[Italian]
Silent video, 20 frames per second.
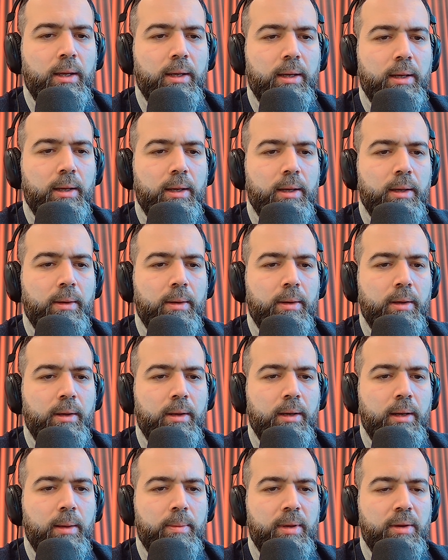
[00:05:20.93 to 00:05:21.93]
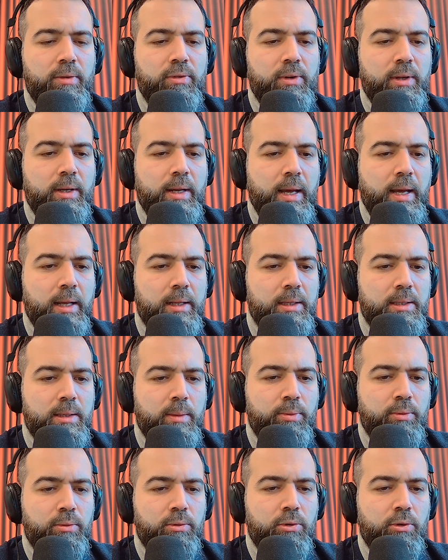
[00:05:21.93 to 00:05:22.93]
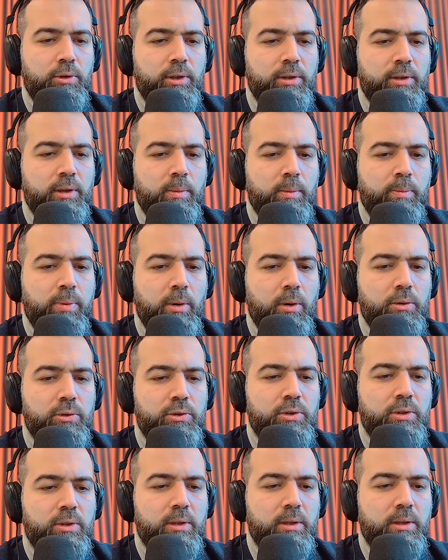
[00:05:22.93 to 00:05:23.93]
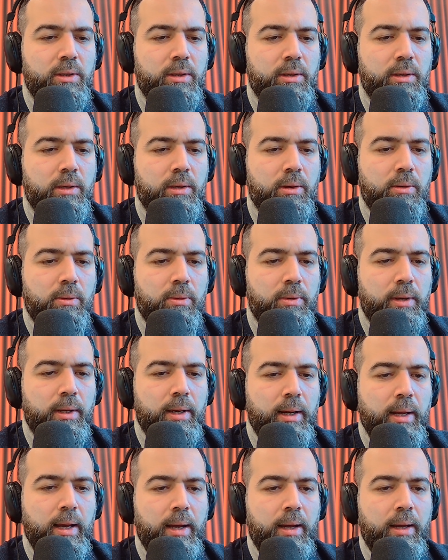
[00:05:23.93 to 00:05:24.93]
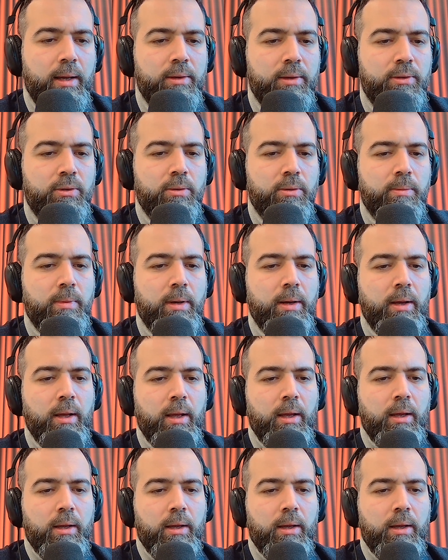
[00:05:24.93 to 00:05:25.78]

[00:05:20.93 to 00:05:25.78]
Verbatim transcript: eh, la mia finanza.it, il post, eh, qui e là, insomma,